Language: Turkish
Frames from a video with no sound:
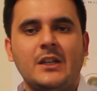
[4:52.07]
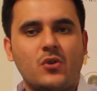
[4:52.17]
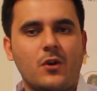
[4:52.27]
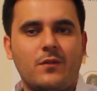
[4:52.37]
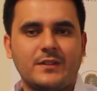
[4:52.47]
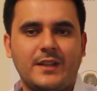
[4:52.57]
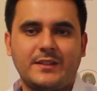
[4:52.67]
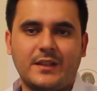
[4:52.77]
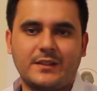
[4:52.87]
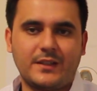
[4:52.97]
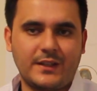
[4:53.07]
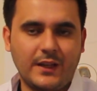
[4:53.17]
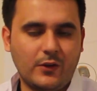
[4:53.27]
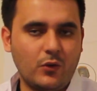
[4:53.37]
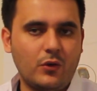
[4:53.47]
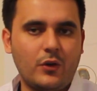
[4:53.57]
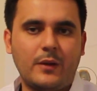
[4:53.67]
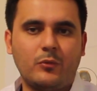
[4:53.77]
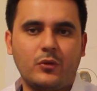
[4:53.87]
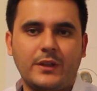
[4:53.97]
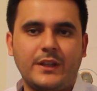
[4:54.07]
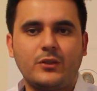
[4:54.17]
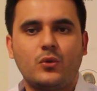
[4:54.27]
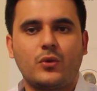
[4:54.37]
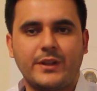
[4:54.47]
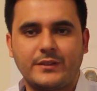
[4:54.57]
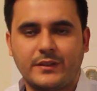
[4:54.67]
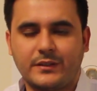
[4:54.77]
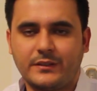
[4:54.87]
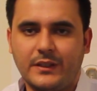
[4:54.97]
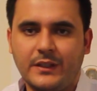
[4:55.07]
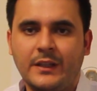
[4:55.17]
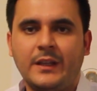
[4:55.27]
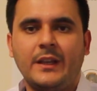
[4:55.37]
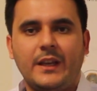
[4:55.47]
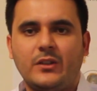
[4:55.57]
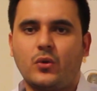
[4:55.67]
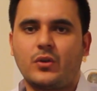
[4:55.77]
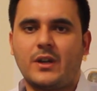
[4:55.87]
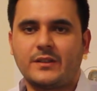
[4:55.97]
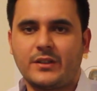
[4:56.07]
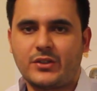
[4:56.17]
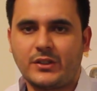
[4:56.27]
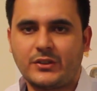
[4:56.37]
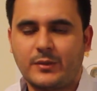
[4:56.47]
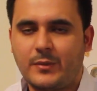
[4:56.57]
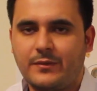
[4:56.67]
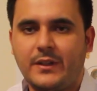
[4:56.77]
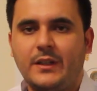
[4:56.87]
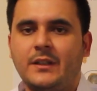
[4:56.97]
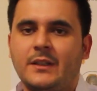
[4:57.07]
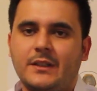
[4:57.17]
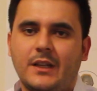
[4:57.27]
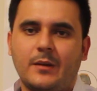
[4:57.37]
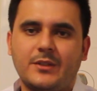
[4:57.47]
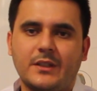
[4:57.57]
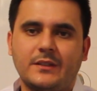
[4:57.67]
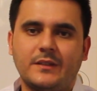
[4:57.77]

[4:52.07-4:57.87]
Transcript: Çok fazla egzersize gerek yok. Önemli olan en doğru egzersizleri, en doğru kasları çalıştırmak ve ne yapacak?